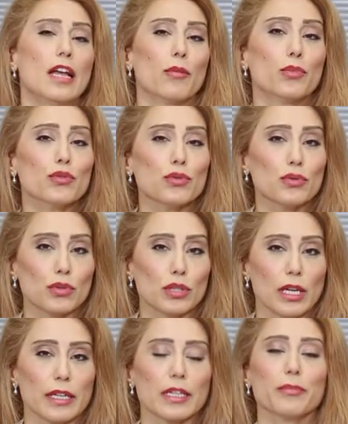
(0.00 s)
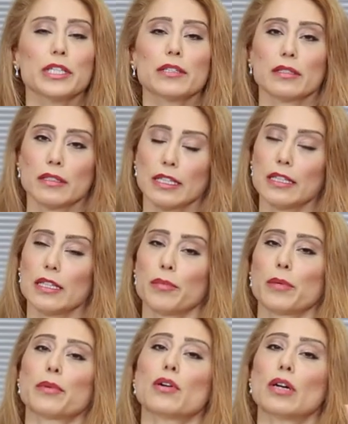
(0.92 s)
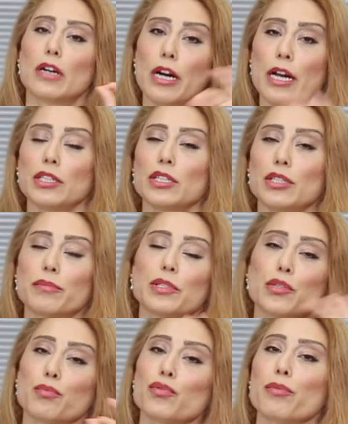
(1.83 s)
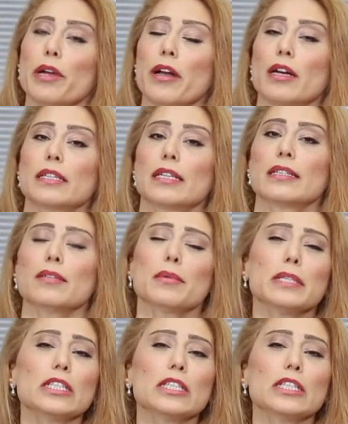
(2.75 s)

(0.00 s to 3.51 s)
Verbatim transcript: Bunun üzerine bir dediğim gibi araştırmacı bunu merak etti. Bir